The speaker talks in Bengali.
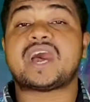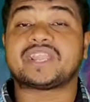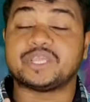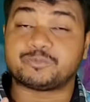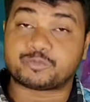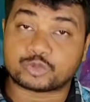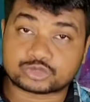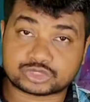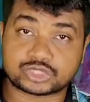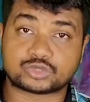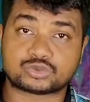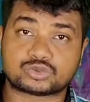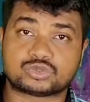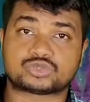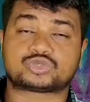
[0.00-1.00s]
আর এই
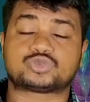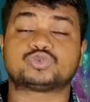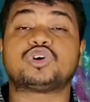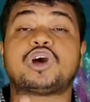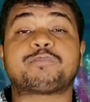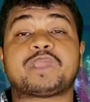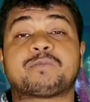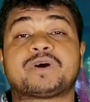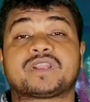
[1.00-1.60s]
প্রশ্নের উত্তর শুধু আমি